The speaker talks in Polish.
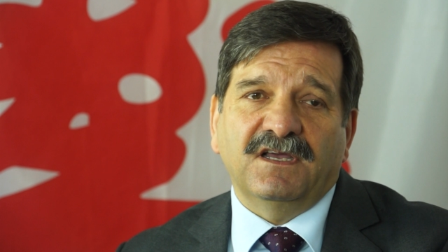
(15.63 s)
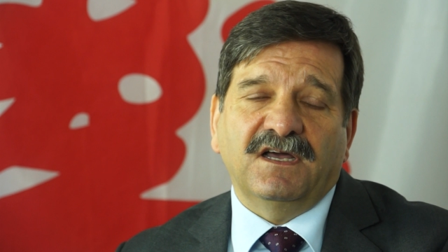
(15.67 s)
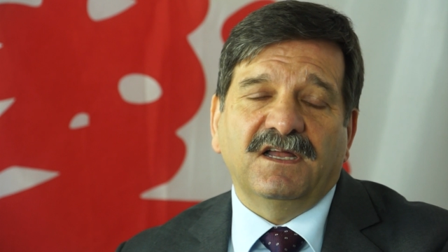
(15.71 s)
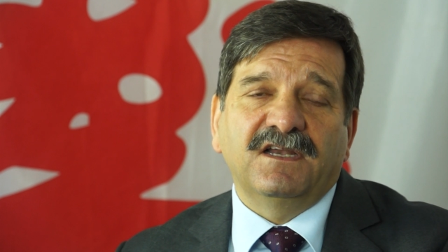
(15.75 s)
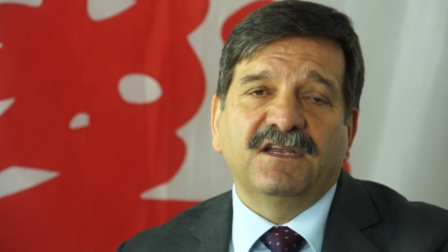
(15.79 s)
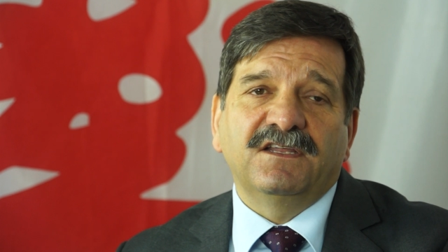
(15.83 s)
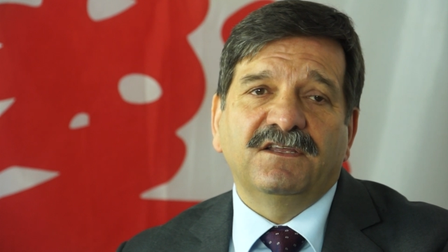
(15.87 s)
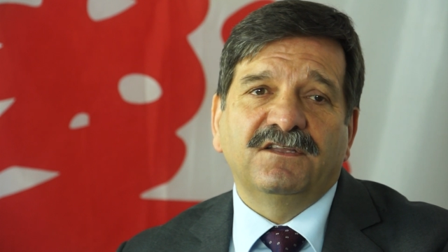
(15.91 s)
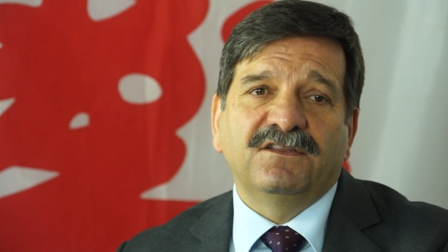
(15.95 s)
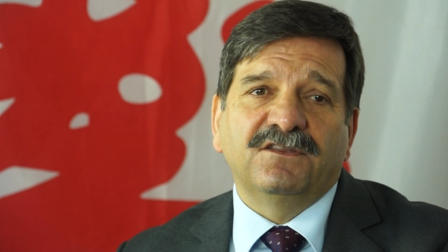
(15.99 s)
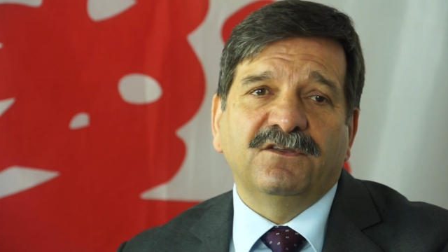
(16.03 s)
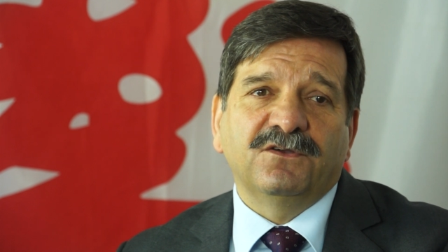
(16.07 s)

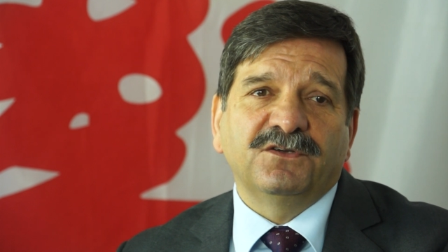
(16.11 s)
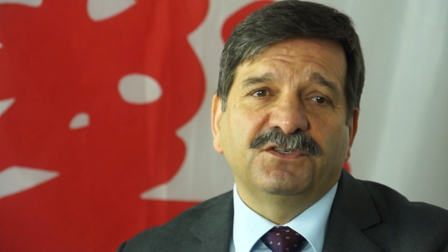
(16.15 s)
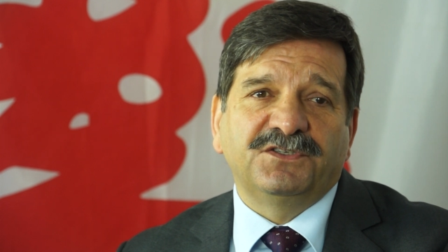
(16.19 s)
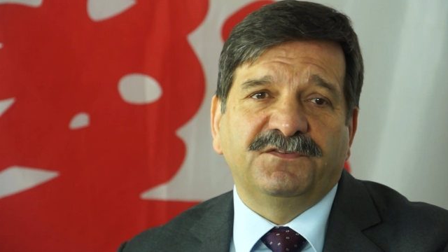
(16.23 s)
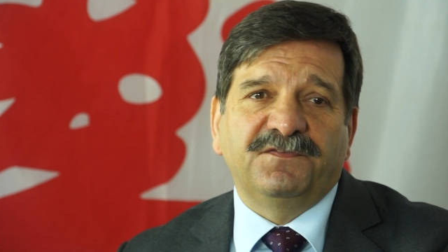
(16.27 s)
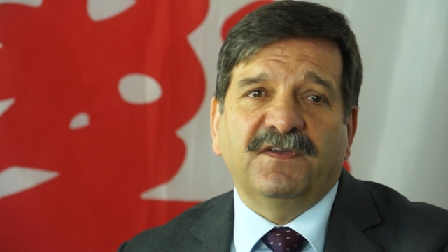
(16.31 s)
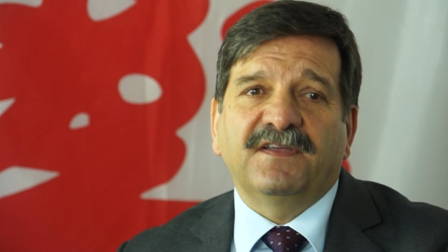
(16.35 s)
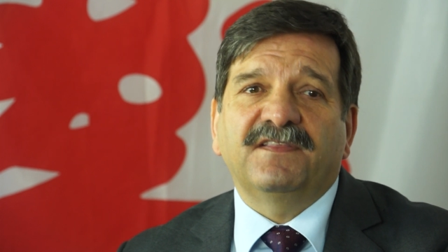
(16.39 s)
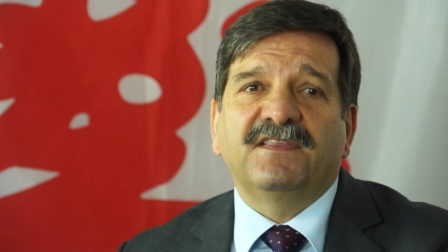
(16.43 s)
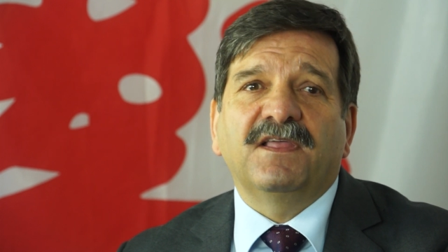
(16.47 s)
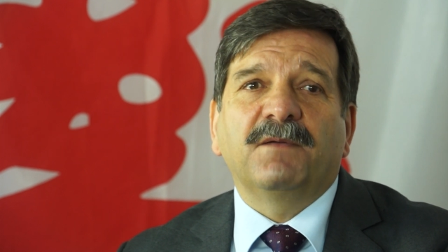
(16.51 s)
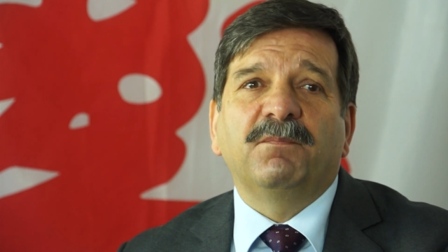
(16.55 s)
ale do
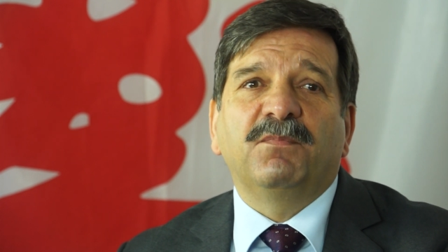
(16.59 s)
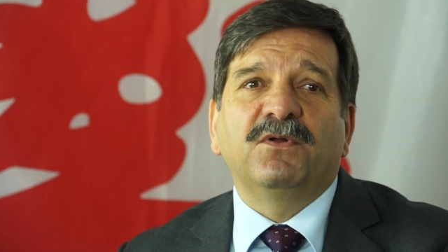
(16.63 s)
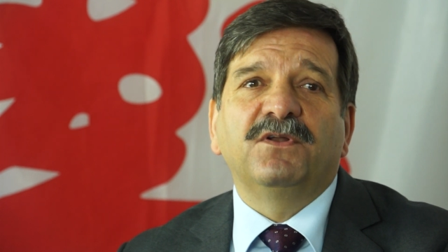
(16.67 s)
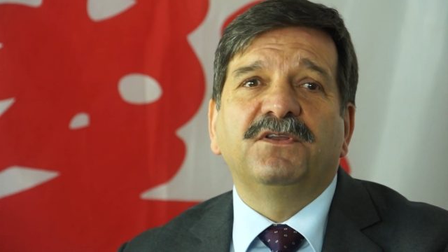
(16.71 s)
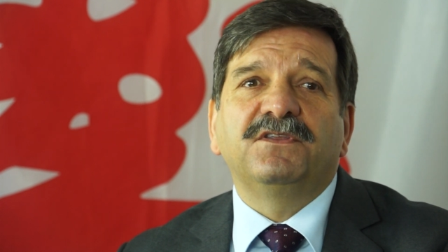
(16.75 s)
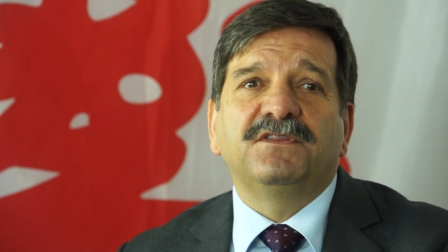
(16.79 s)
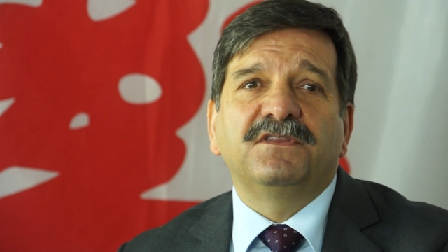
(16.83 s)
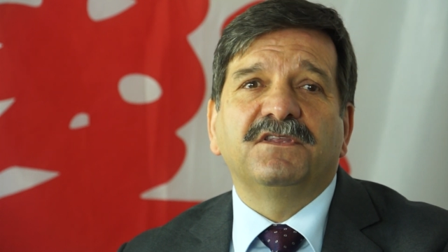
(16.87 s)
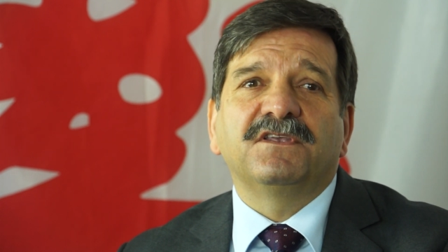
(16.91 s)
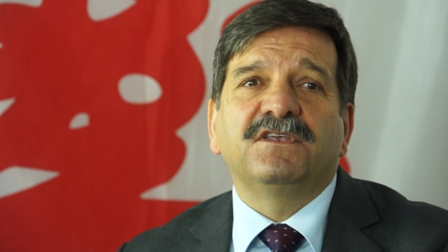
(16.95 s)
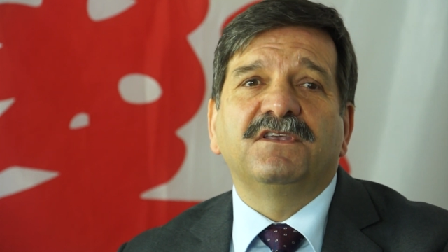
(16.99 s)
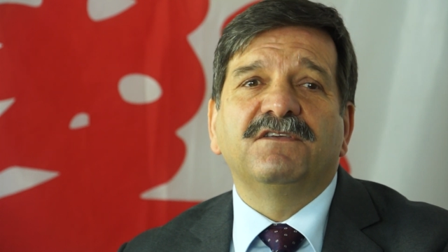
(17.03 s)
świata
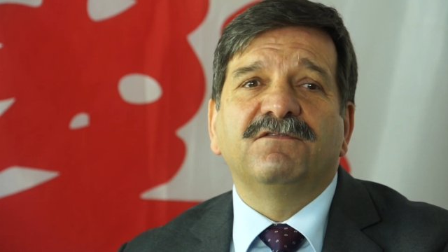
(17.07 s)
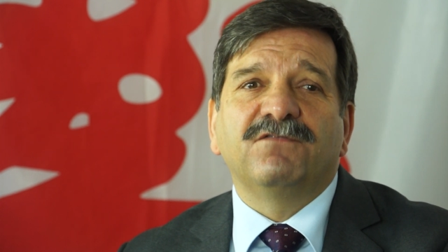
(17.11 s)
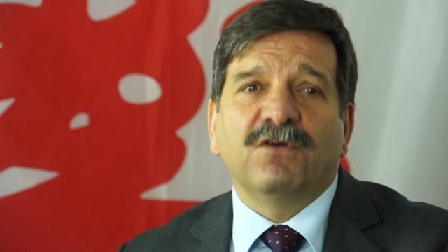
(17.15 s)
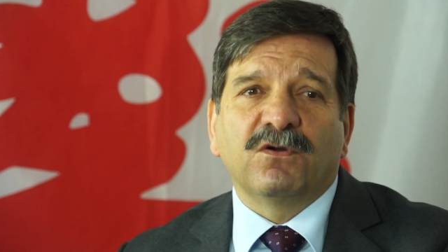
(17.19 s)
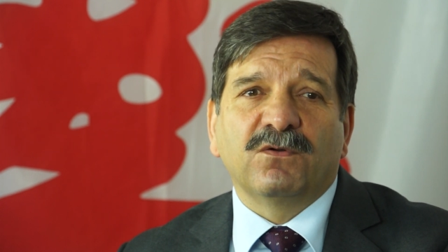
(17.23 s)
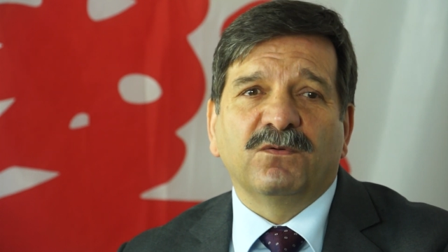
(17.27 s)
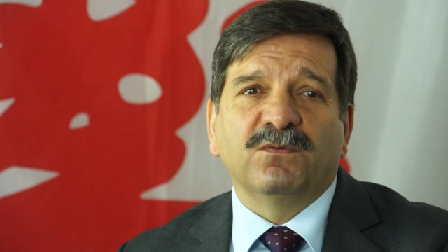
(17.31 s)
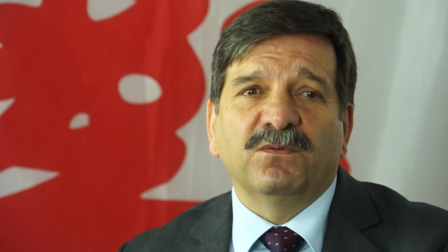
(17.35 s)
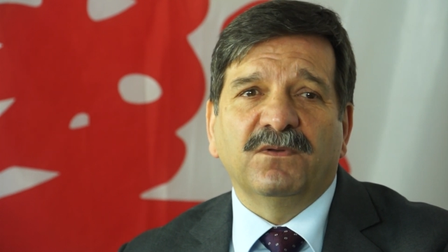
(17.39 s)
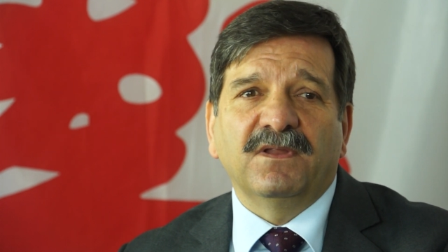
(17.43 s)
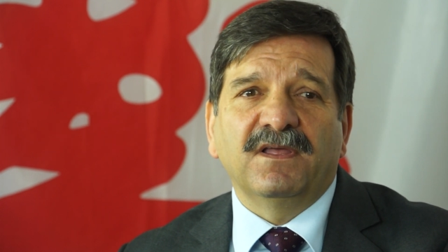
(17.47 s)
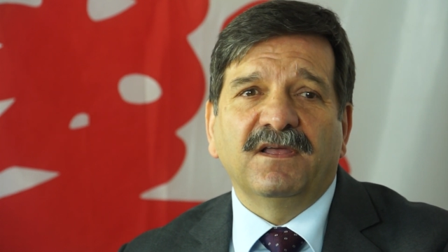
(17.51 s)
polityki w
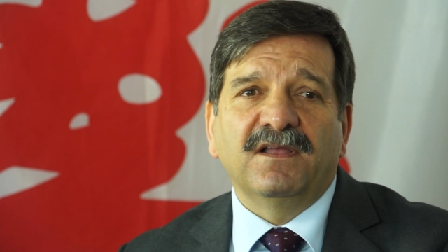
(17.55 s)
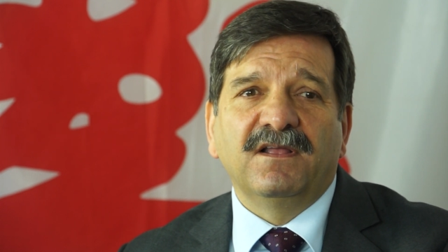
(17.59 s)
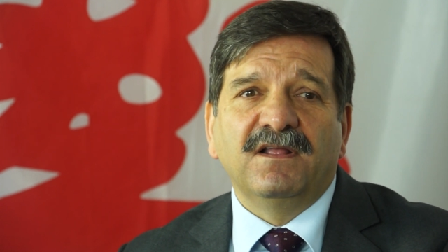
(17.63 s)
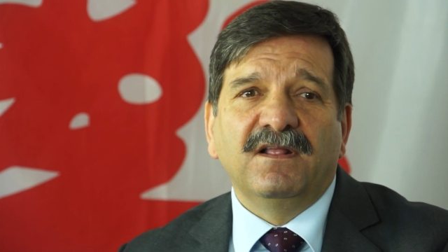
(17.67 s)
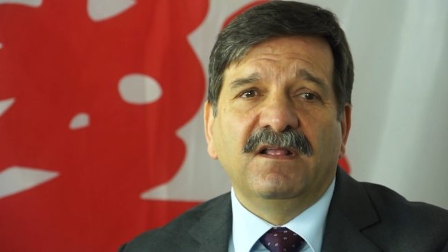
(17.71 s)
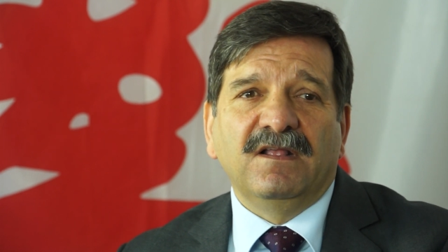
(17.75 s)
ogóle,